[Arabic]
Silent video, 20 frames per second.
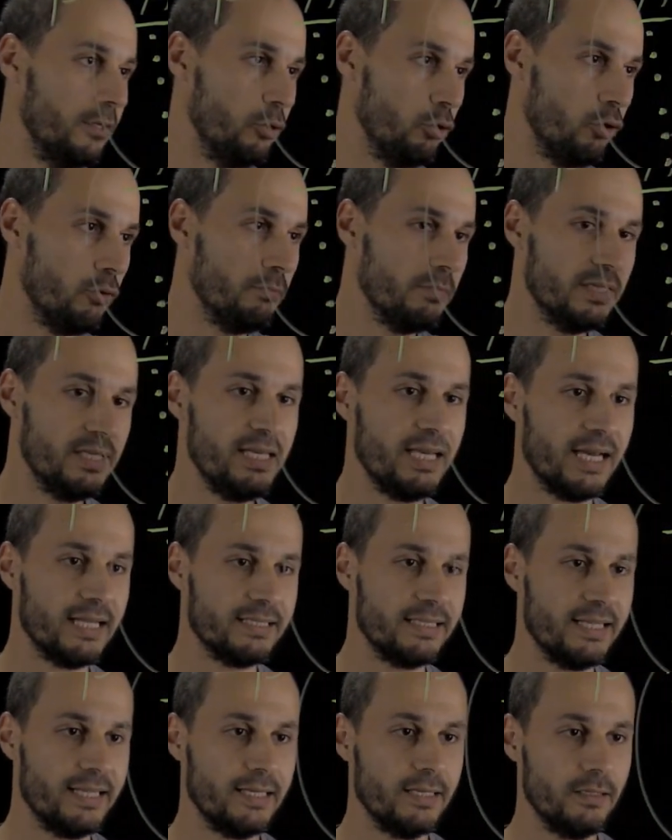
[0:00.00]
الام دي
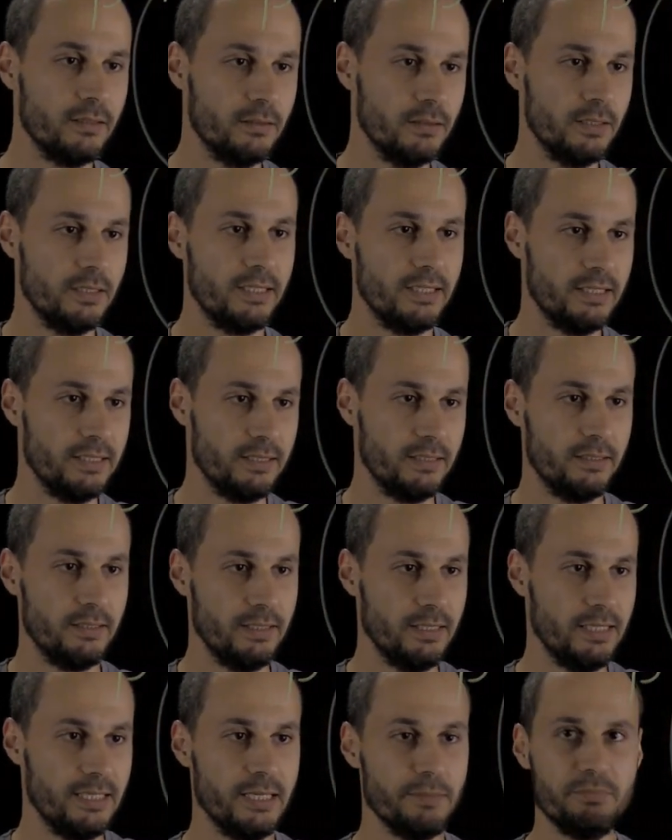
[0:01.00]
عندها
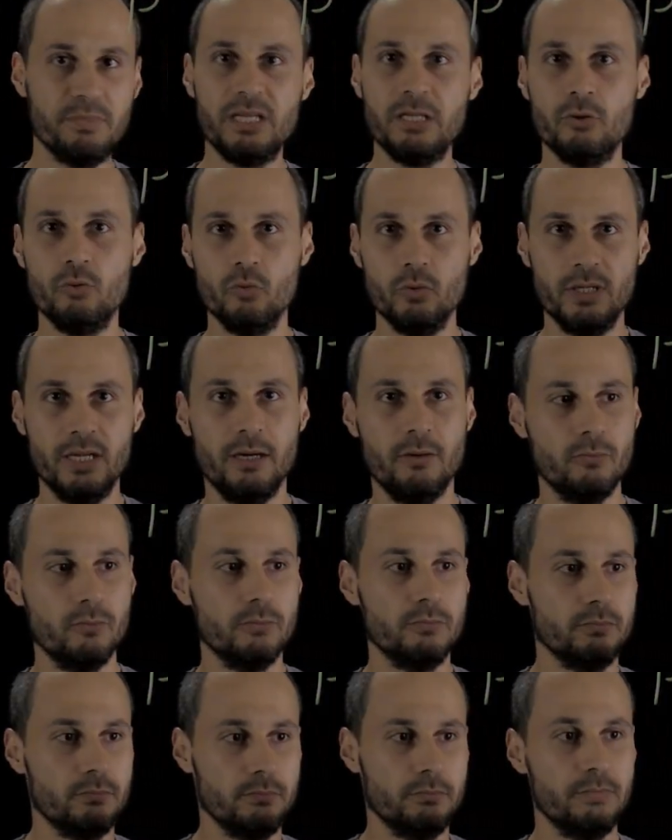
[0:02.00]
الابنين دول او